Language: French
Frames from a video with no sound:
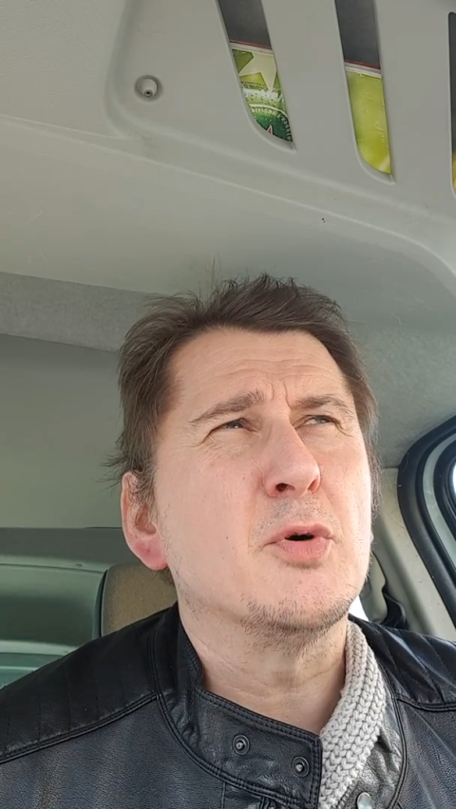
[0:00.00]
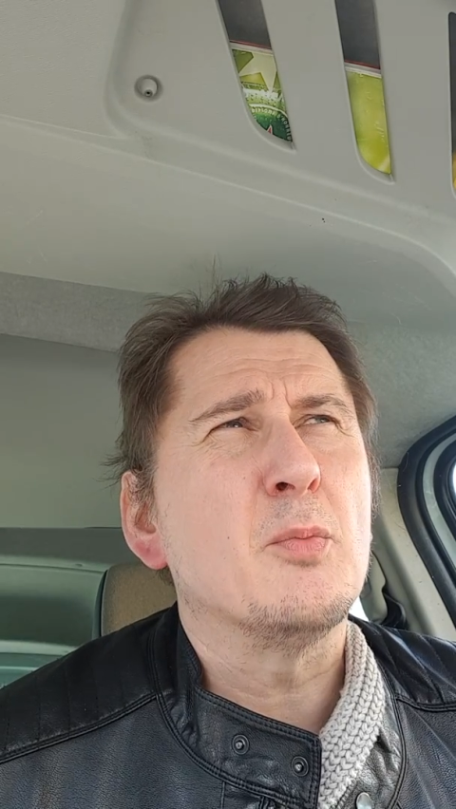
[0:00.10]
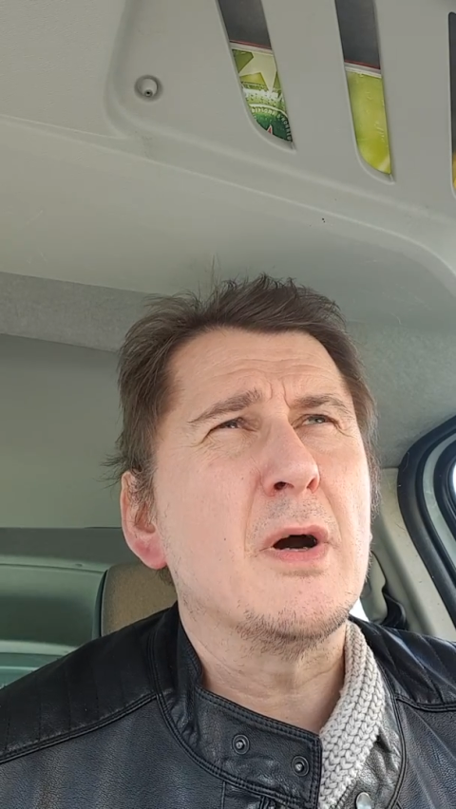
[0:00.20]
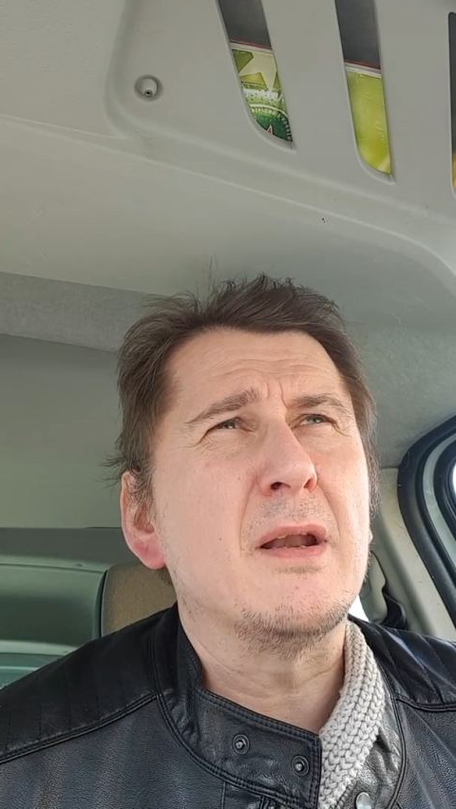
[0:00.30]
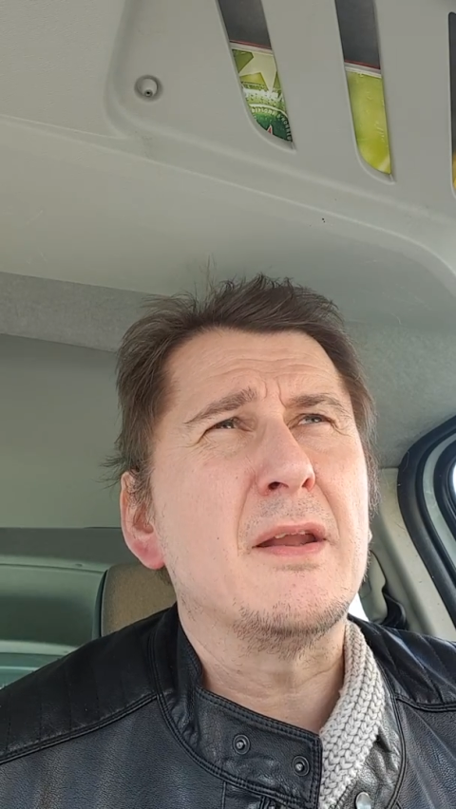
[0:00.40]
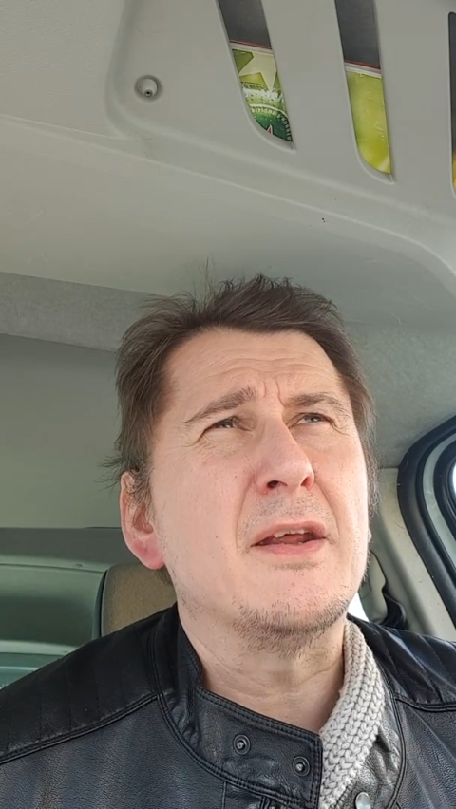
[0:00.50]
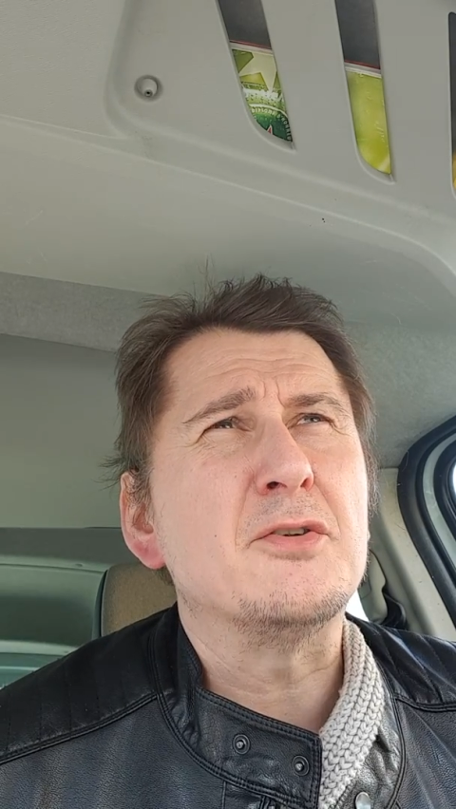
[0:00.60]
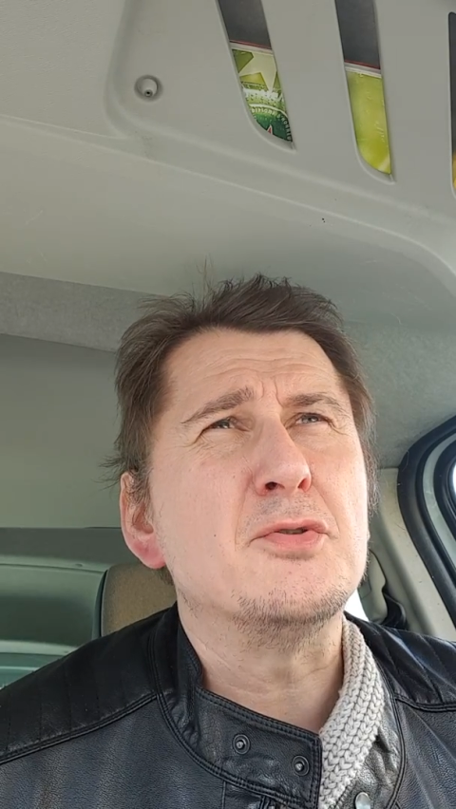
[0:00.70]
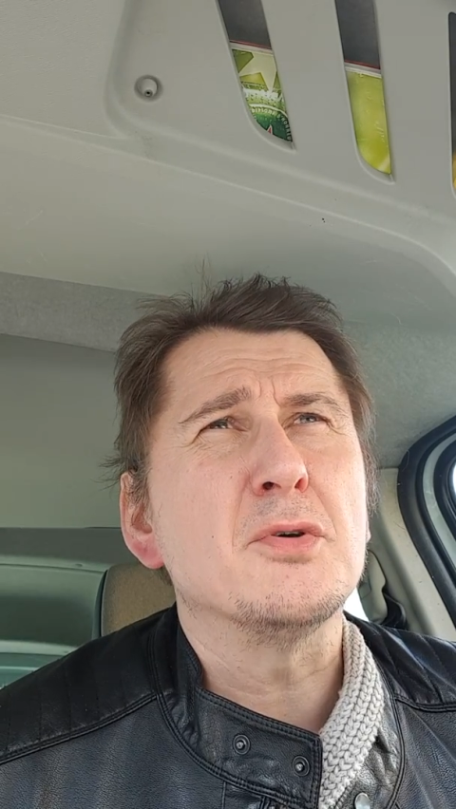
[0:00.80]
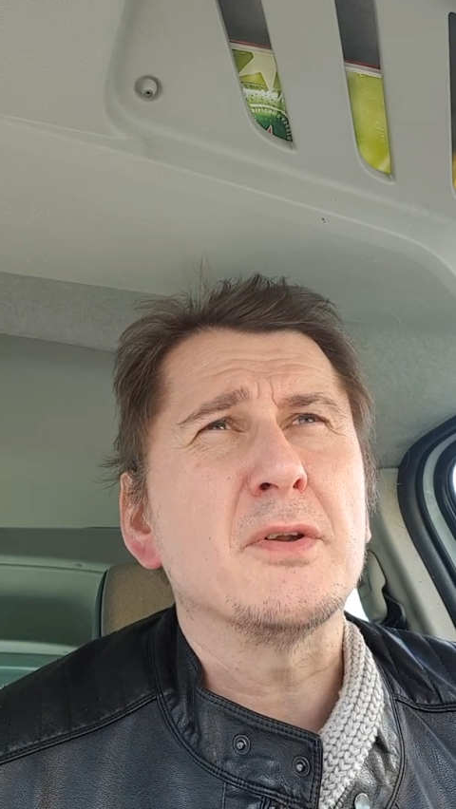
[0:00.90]
pour moi, la
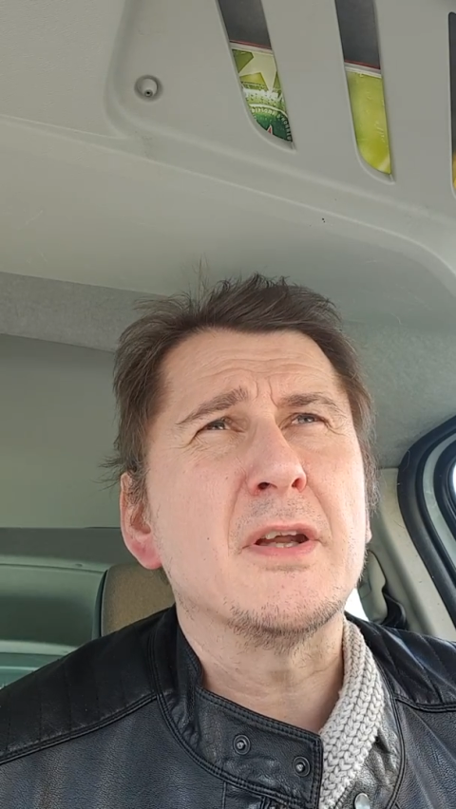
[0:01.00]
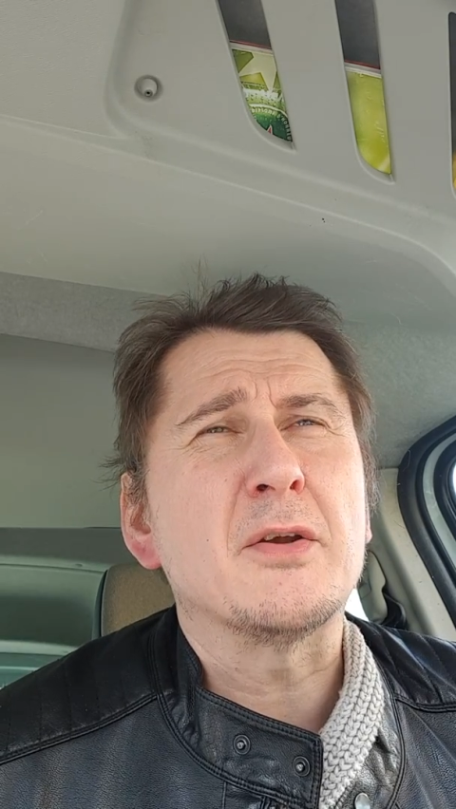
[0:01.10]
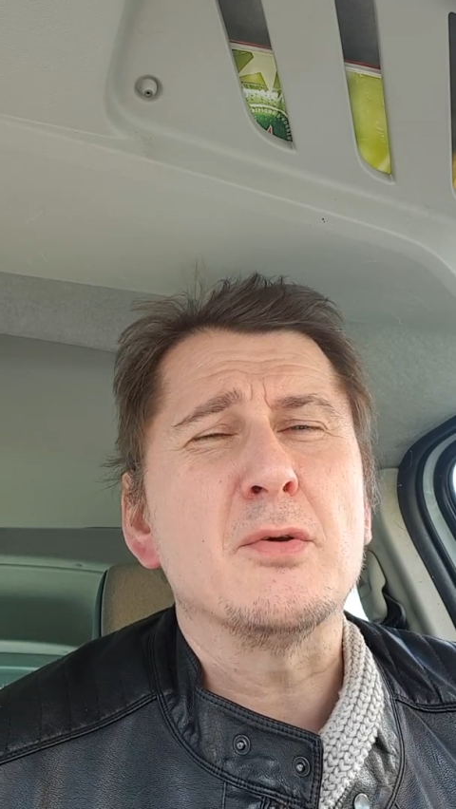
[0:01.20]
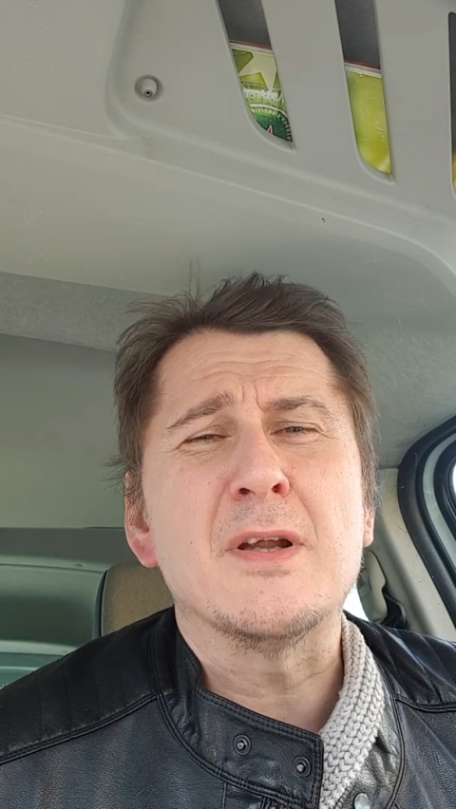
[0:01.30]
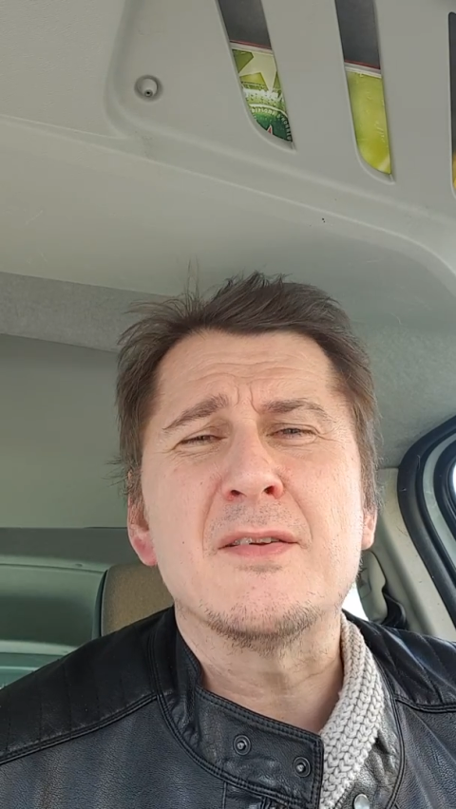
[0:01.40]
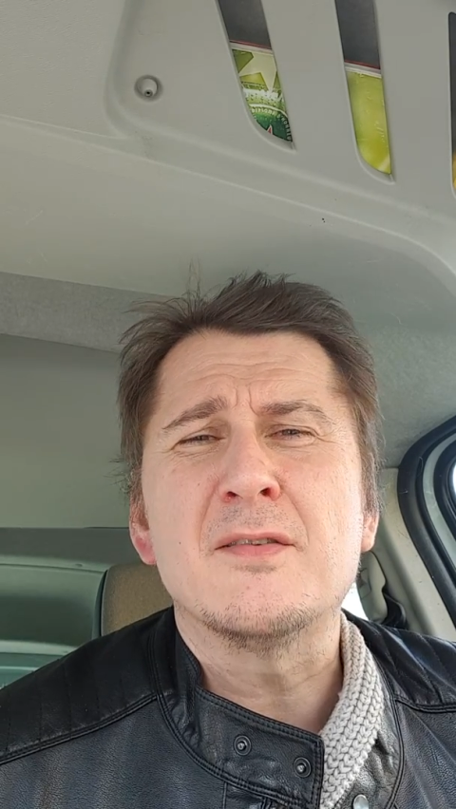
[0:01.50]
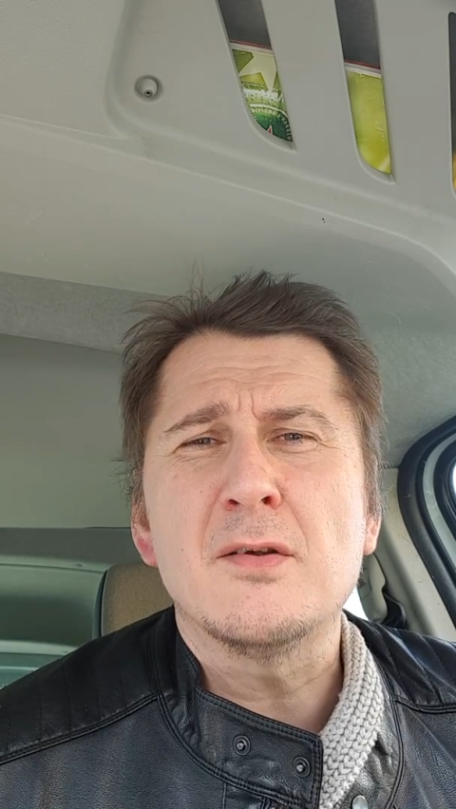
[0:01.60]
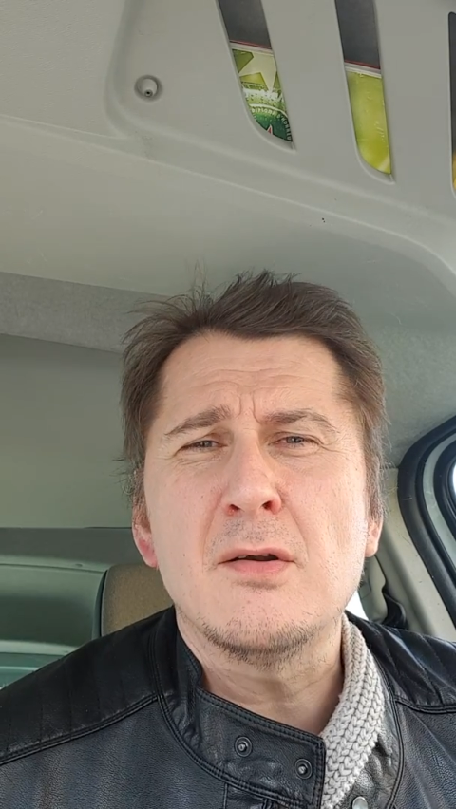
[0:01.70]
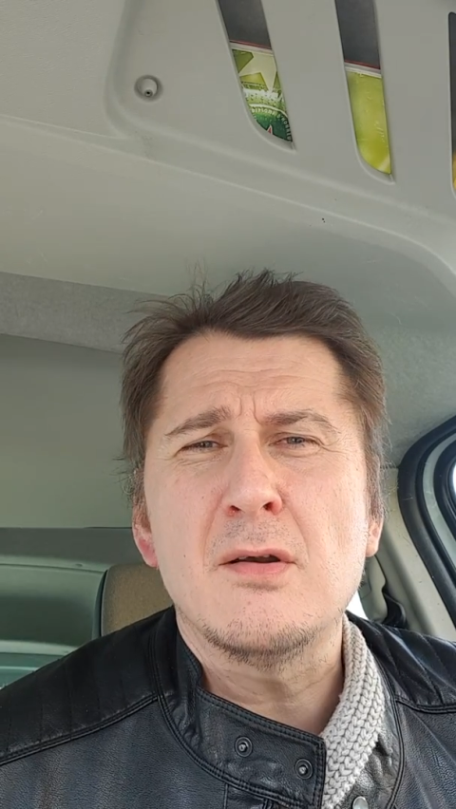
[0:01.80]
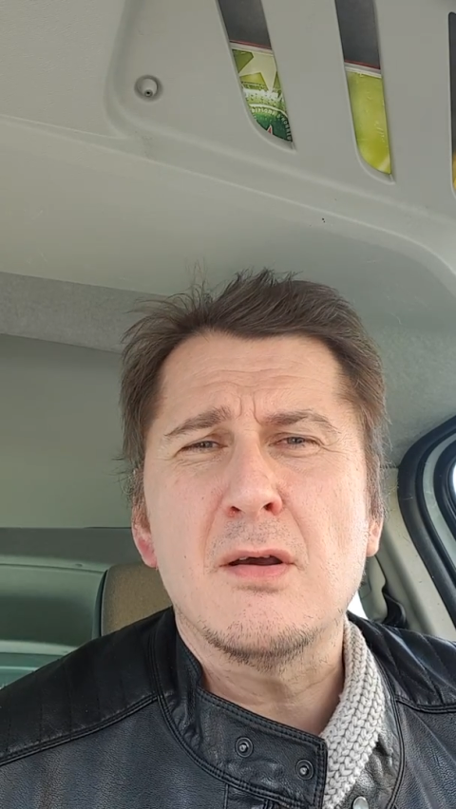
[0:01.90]
nature n'a que la
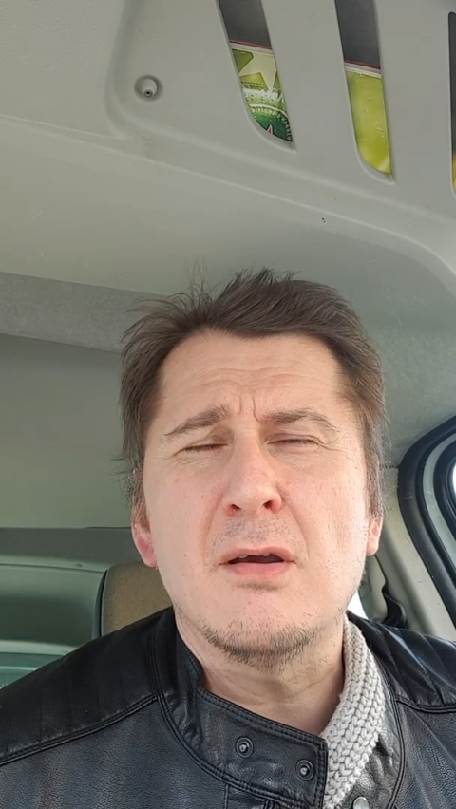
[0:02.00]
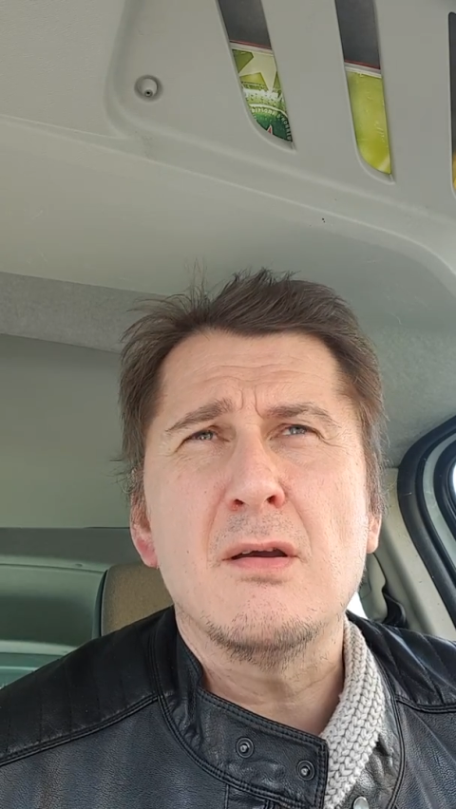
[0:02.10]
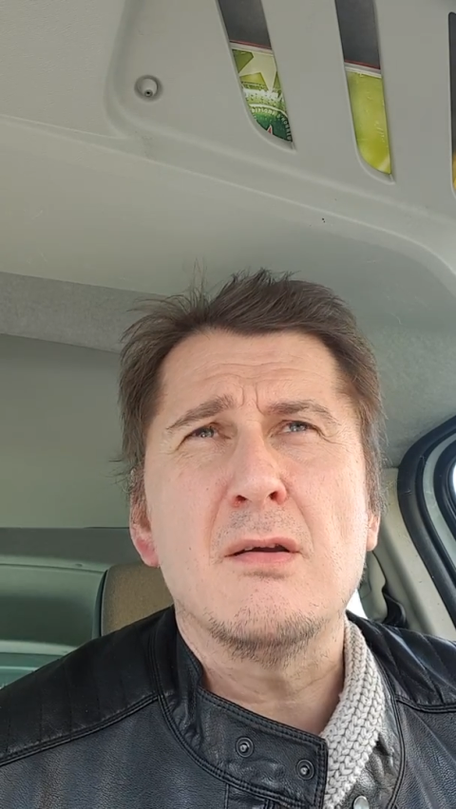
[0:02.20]
seule